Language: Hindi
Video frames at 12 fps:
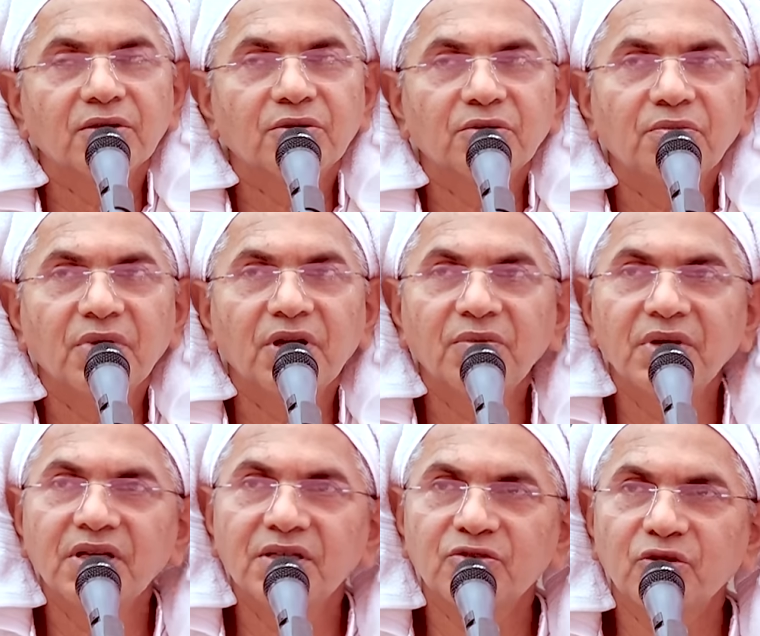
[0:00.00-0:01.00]
तो मन
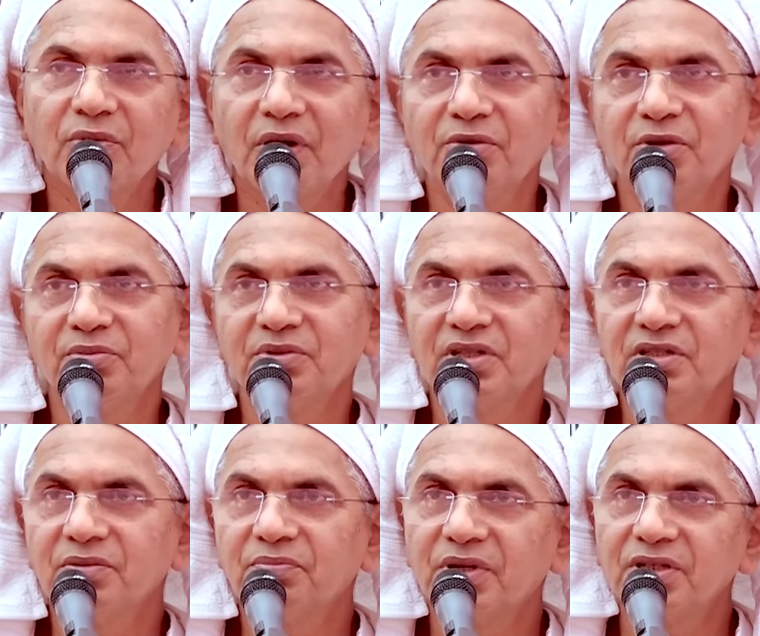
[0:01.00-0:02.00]
में स्वाभाविक रूप से
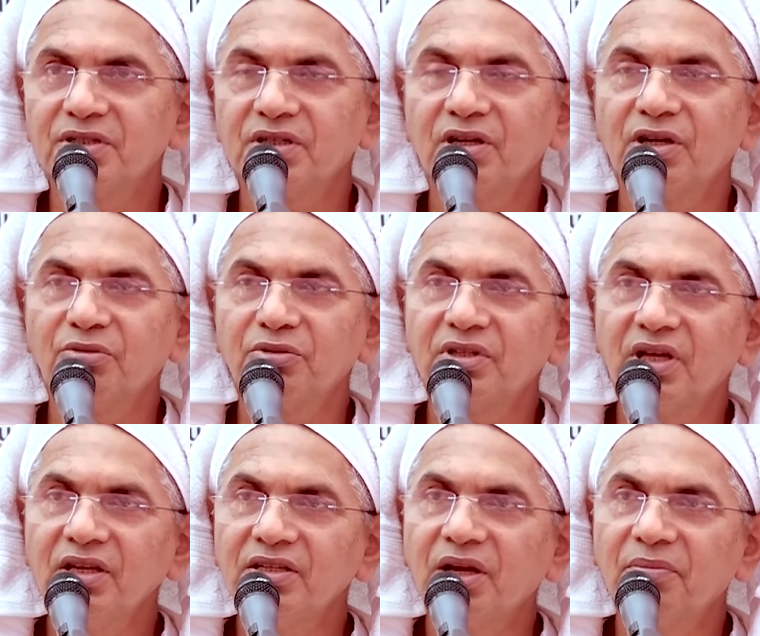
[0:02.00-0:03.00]
प्रश्न खड़ा होता
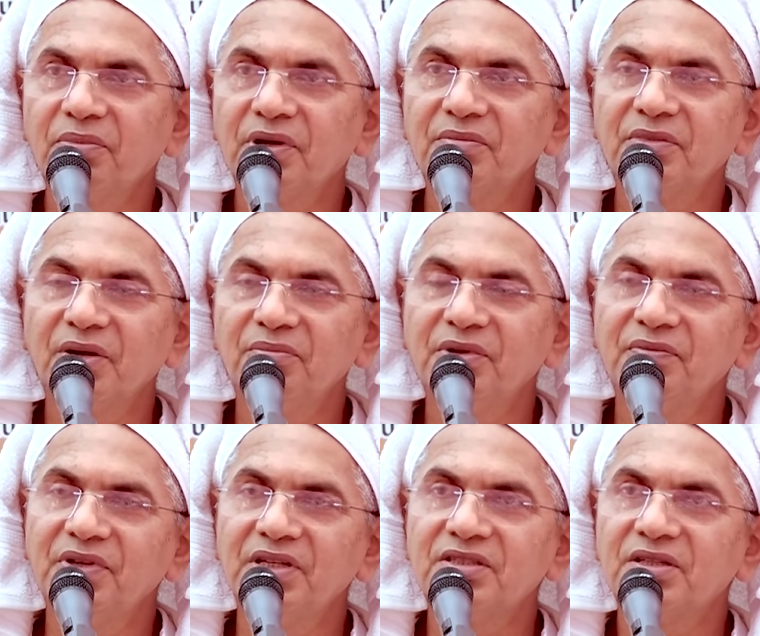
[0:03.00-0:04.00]
है क्या परम धाम में
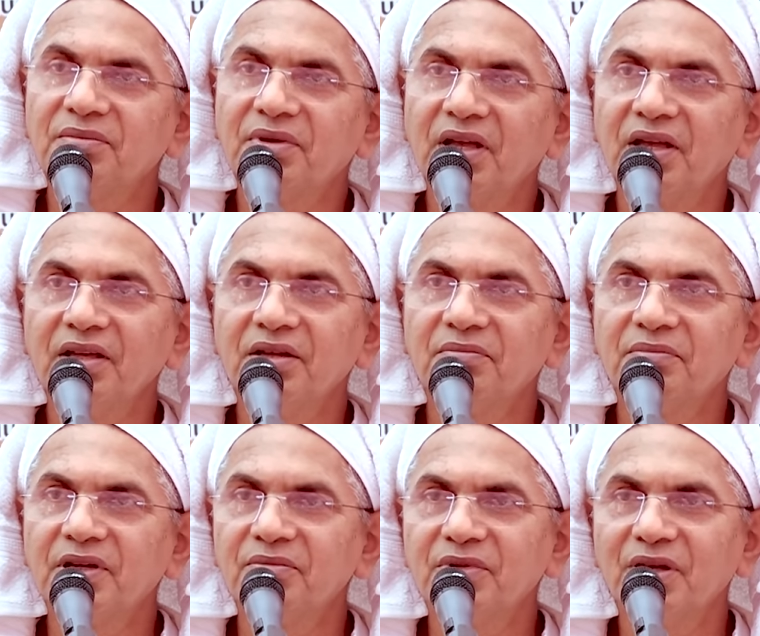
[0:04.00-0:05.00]
भी ये सब है
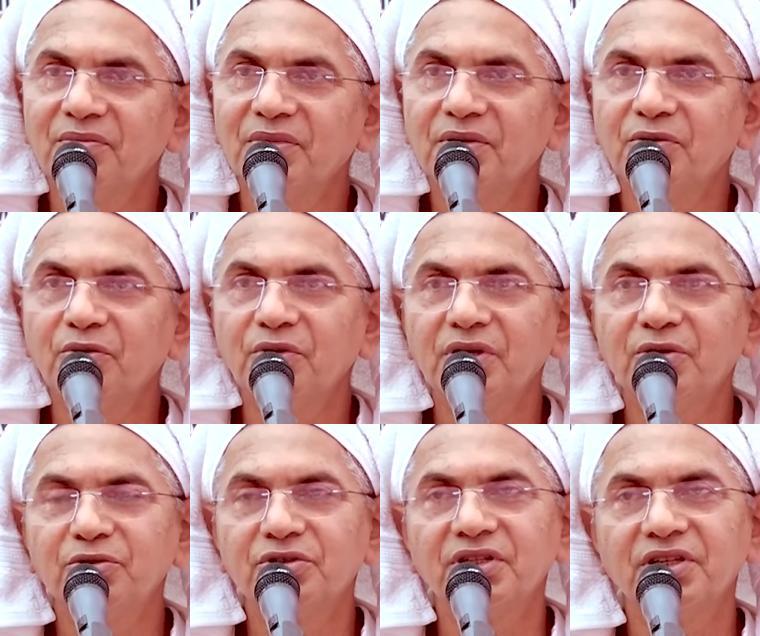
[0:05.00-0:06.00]
परम धाम में कोई
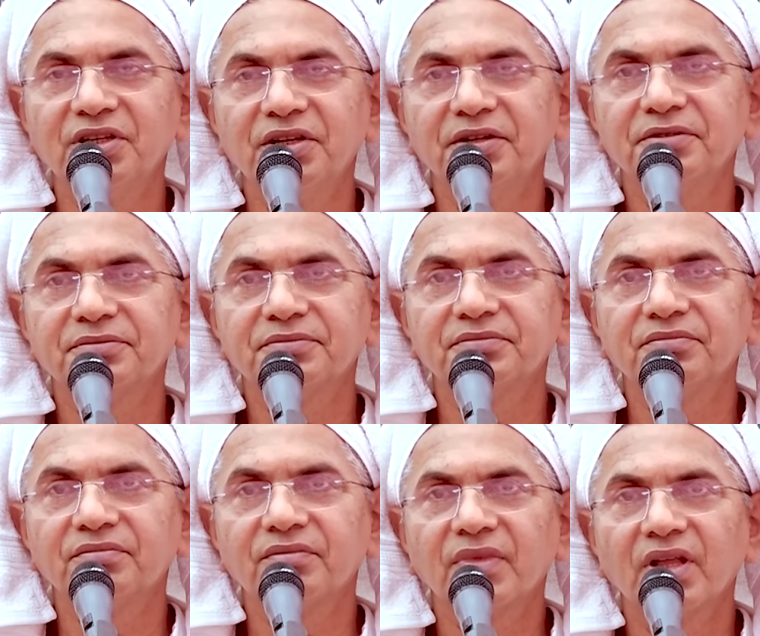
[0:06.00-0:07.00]
कुछ नहीं है
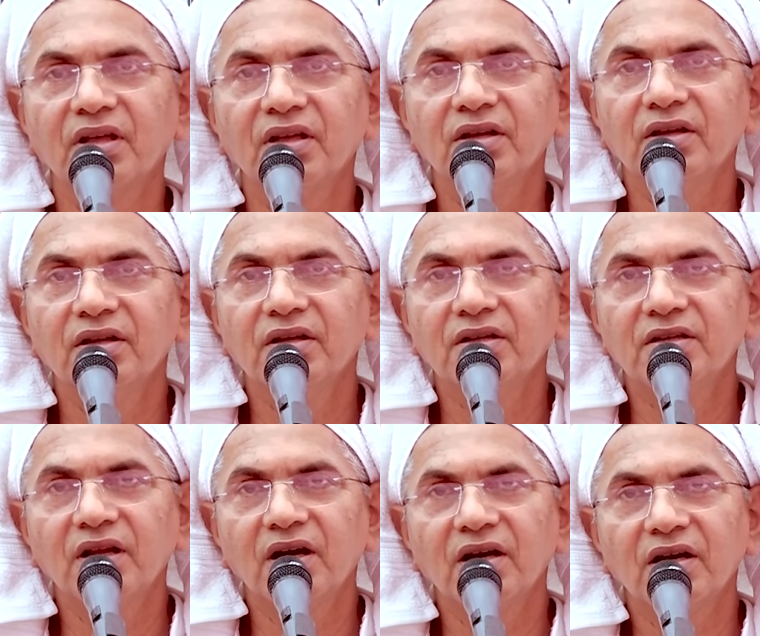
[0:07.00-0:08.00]

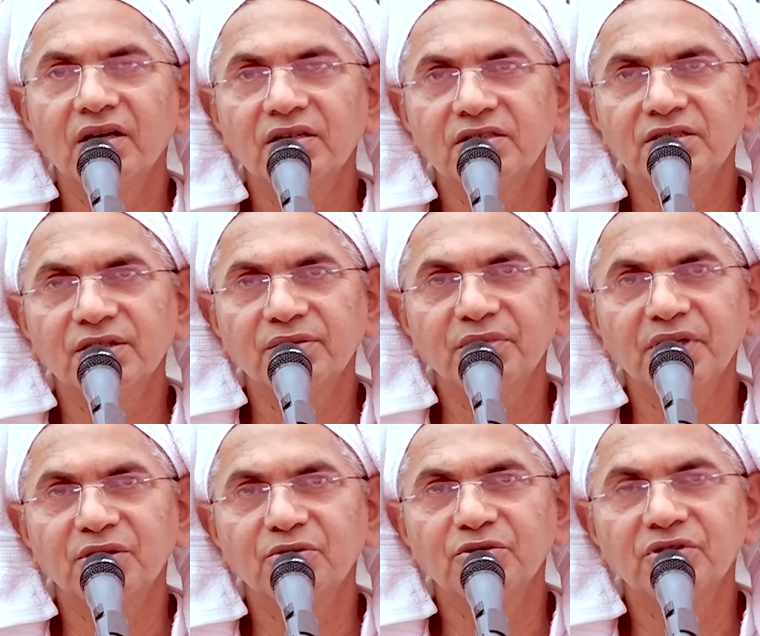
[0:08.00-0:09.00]
ना अर्श चिम
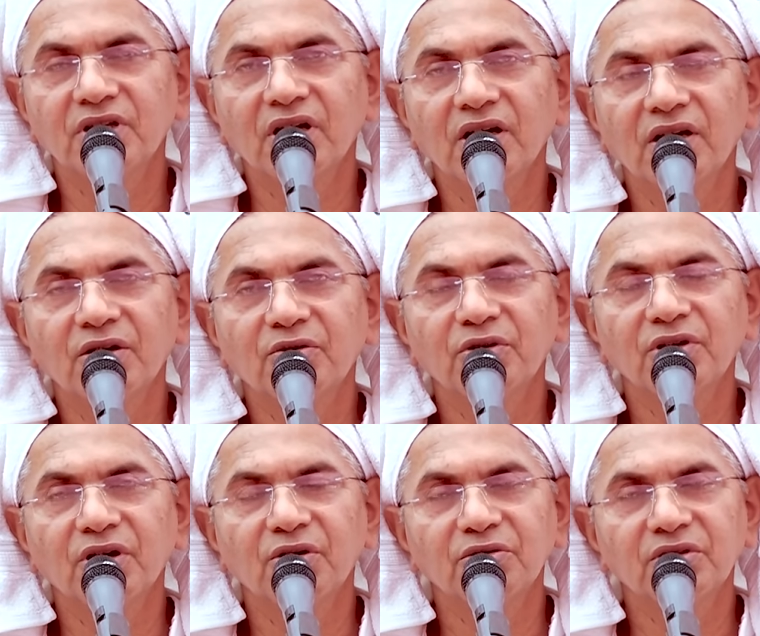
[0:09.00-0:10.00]
में दूसरा कोई
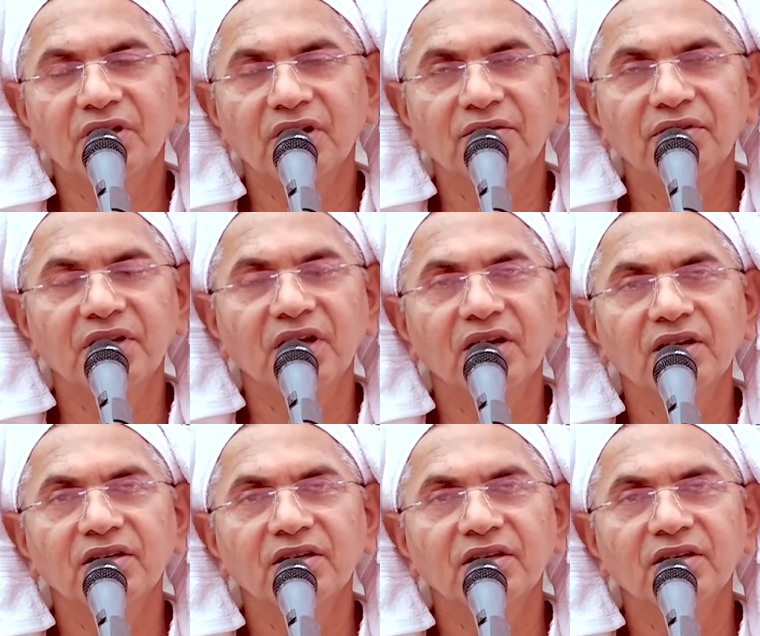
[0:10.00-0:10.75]
और धरावे ना